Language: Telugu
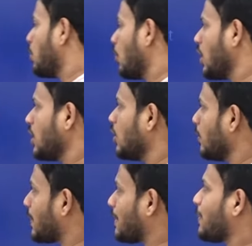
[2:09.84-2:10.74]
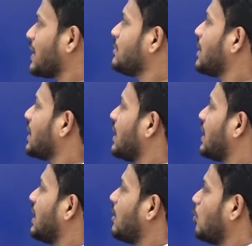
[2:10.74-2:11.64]
పోలియో ప్రప్రథమంగా
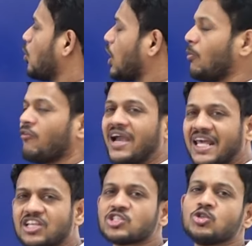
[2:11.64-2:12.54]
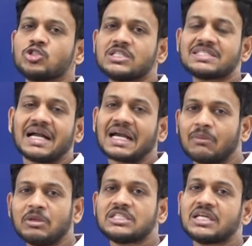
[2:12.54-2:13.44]
ఒక వైరస్ నుంచి
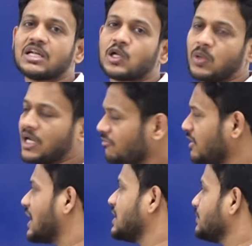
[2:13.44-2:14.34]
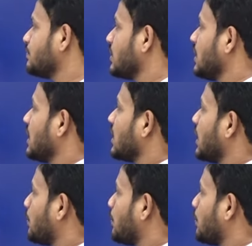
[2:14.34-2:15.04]
సంక్రమించేటటువంటి వ్యాధి ఈ